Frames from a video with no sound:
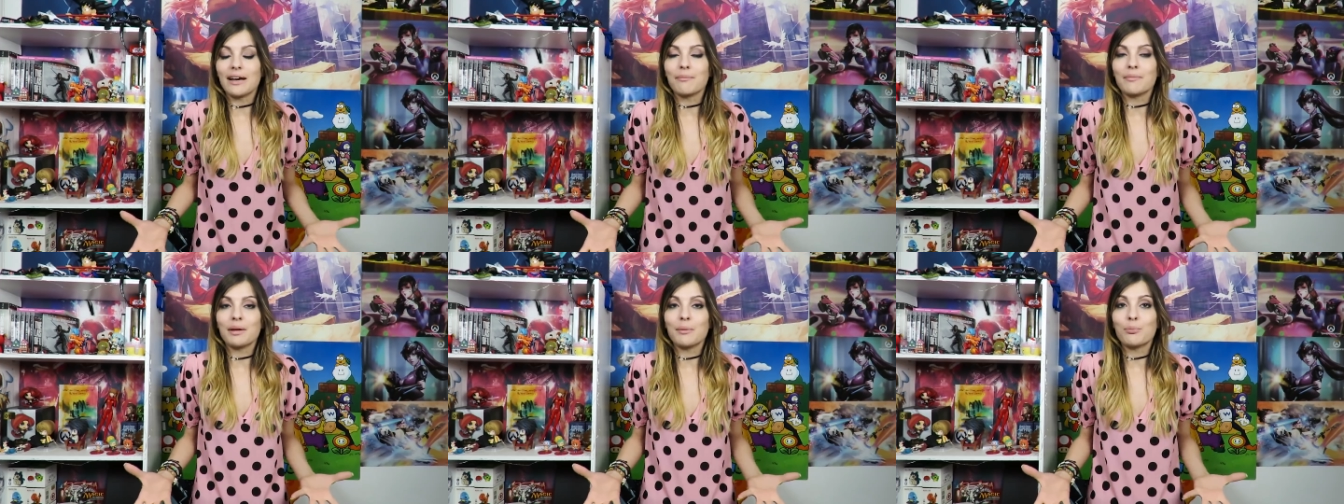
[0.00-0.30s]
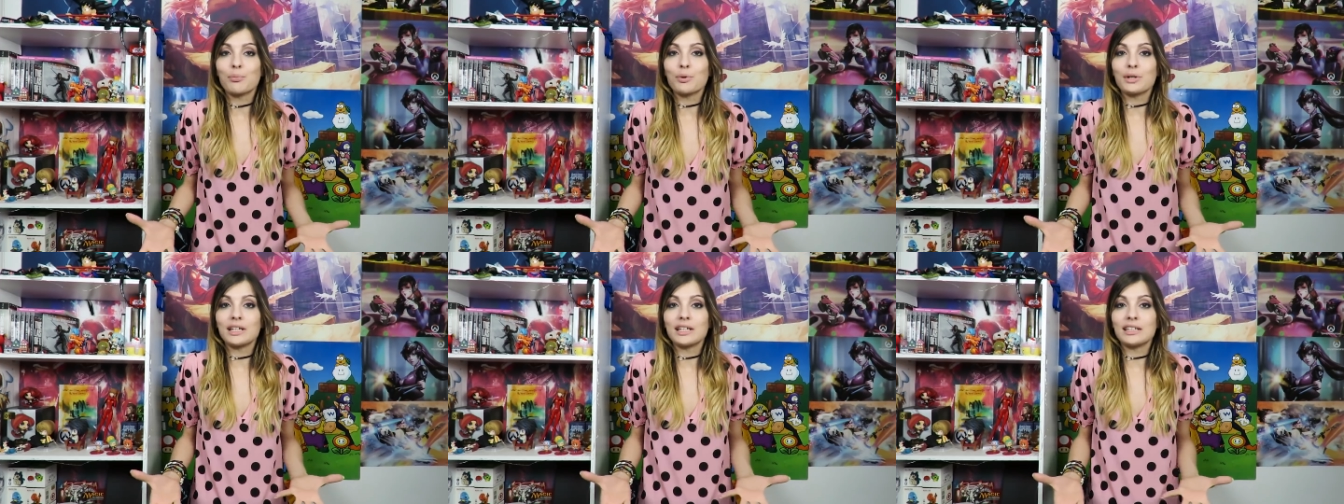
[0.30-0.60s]

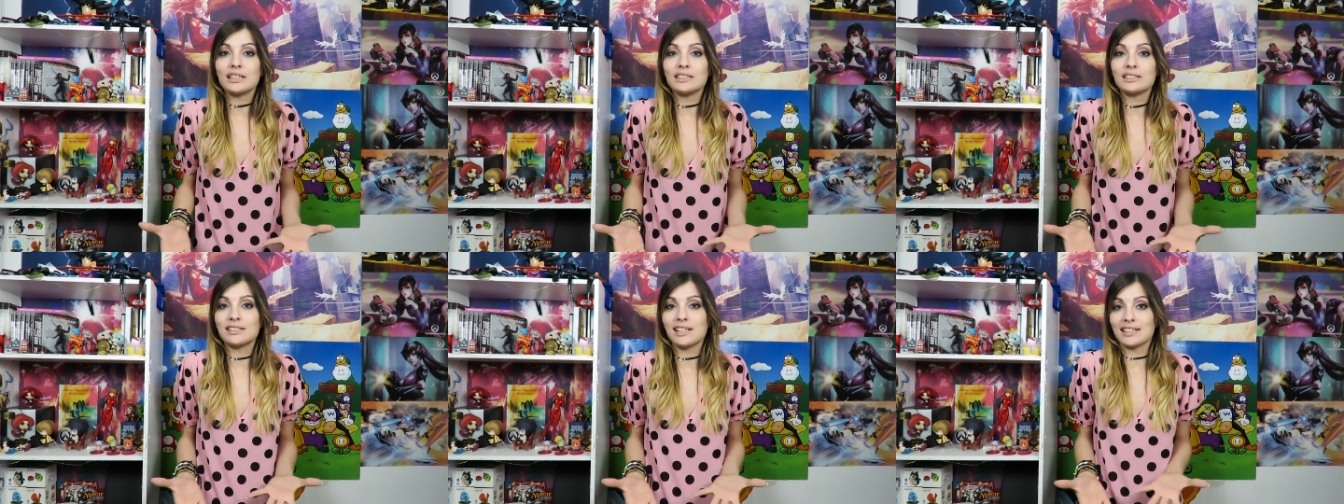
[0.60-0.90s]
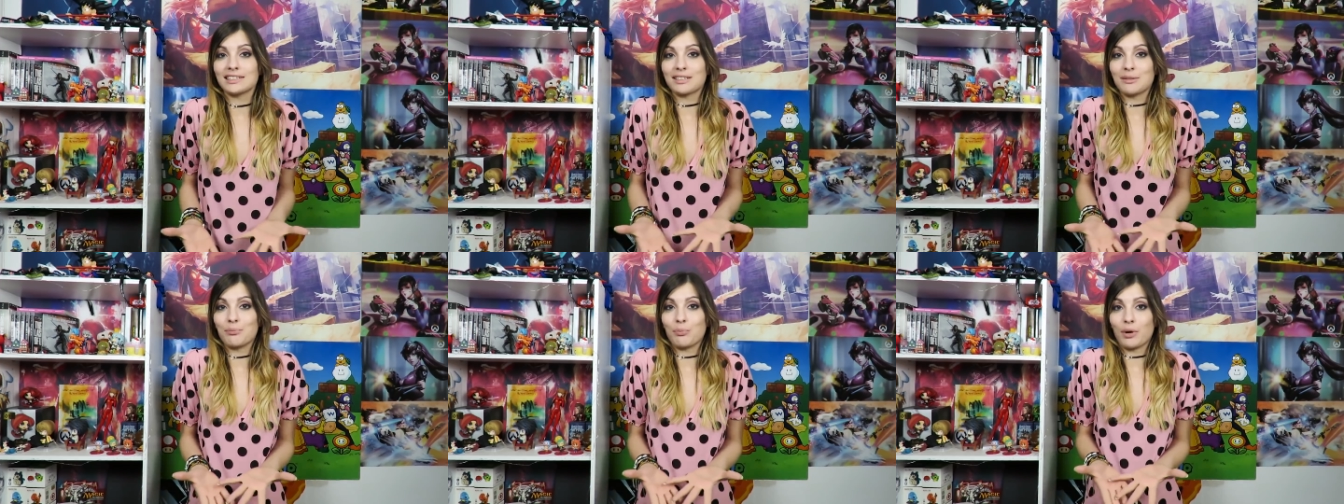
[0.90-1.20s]
también pues
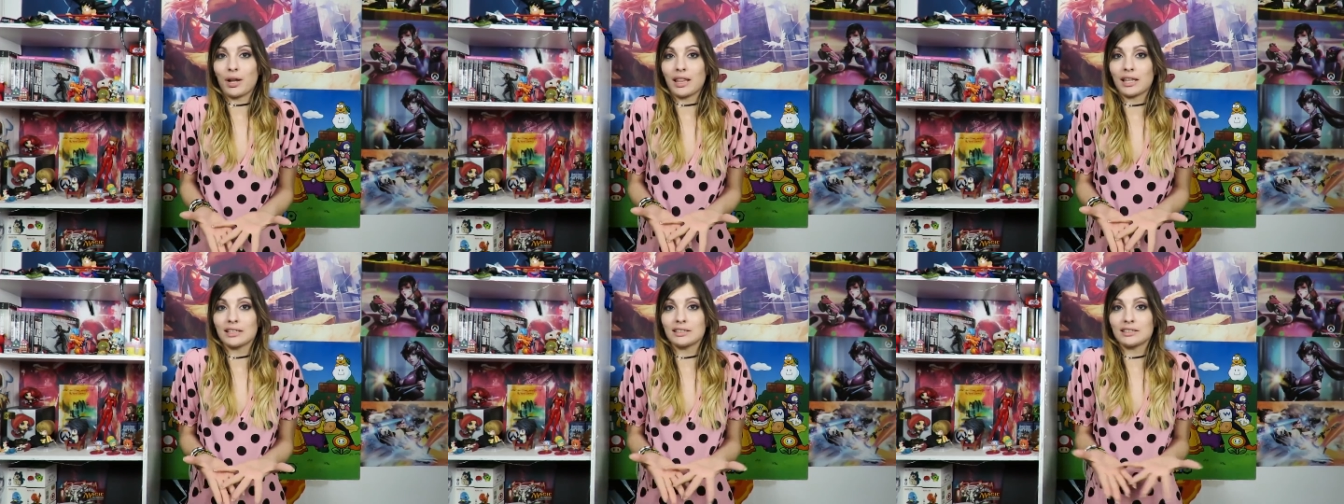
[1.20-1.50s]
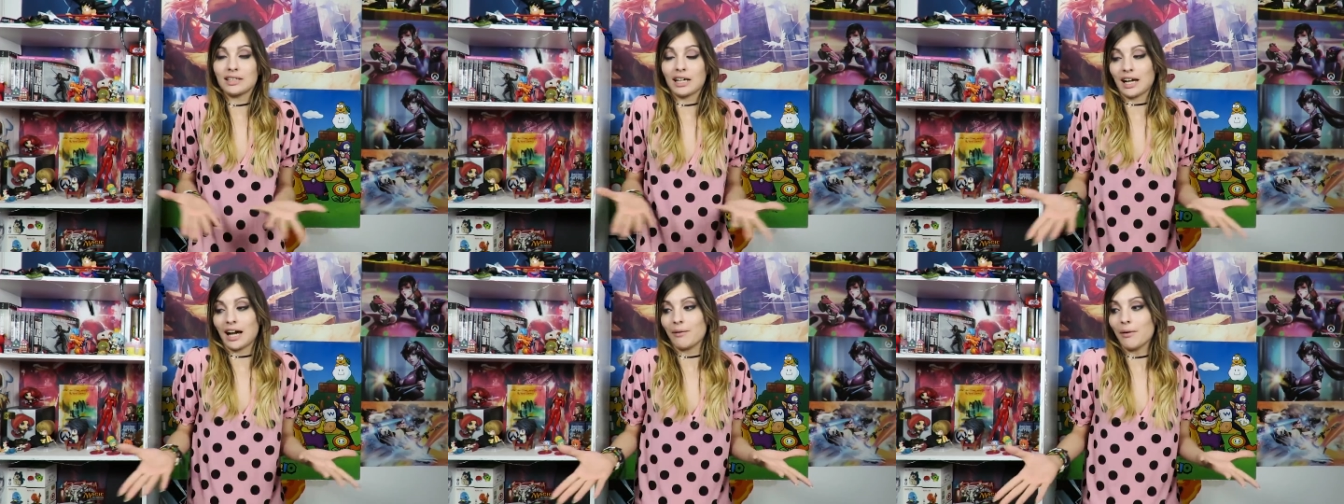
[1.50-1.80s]
las
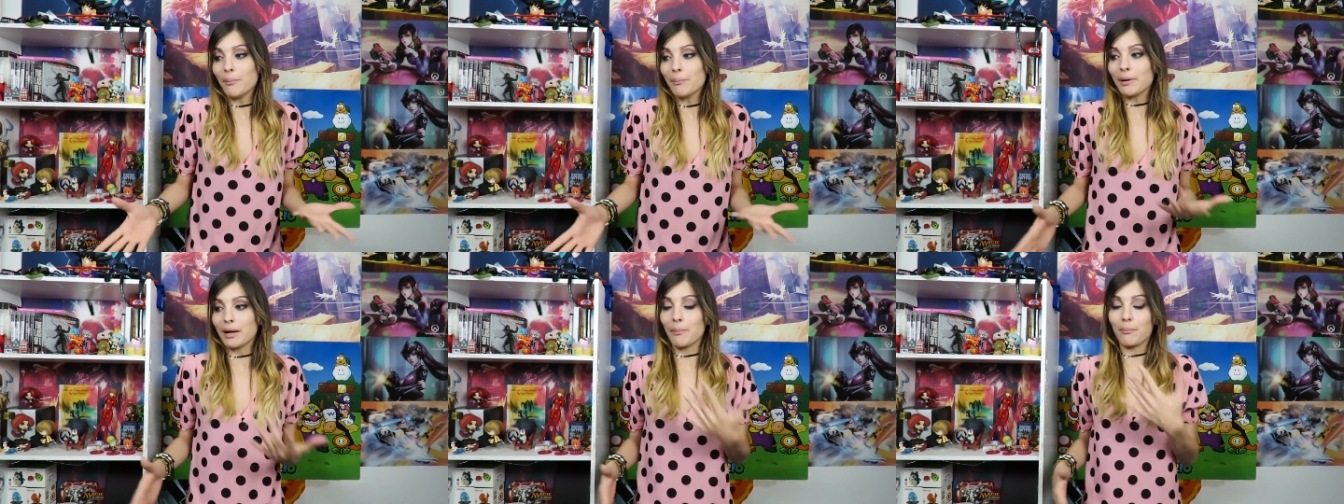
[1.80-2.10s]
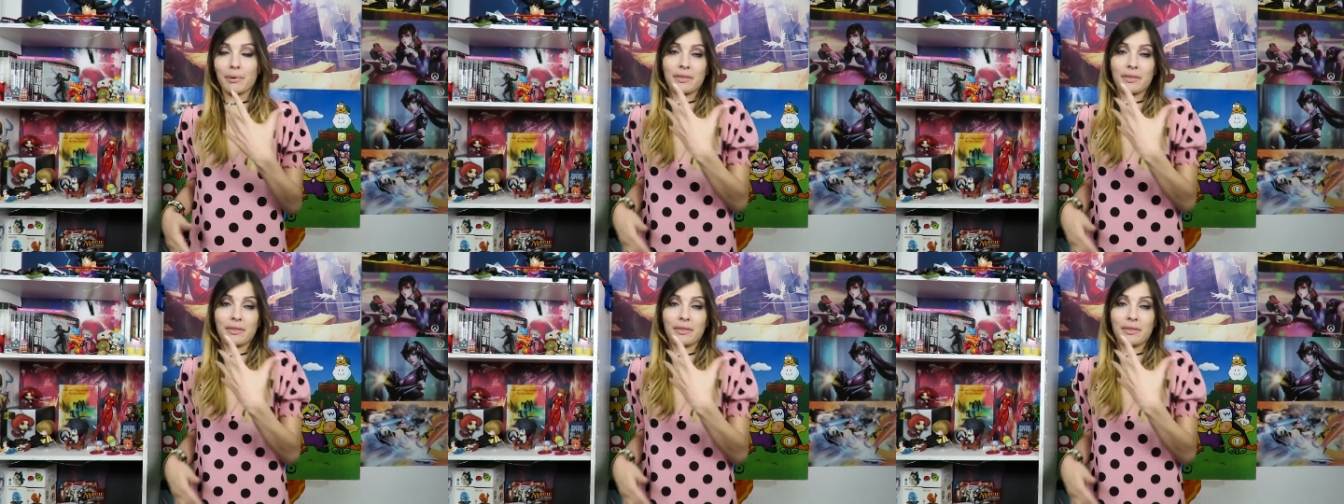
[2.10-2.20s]
temporadas se acaban para